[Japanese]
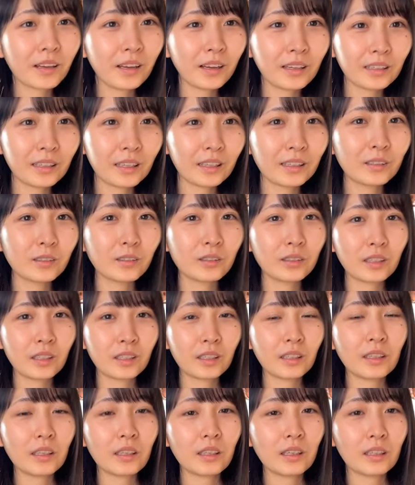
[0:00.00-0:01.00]
早いよ
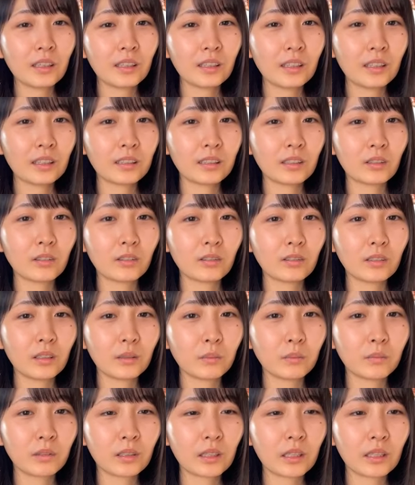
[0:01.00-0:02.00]
ね早いけど
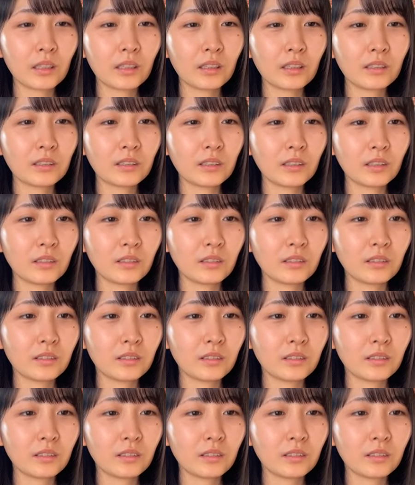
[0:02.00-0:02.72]
ねもう考えちゃう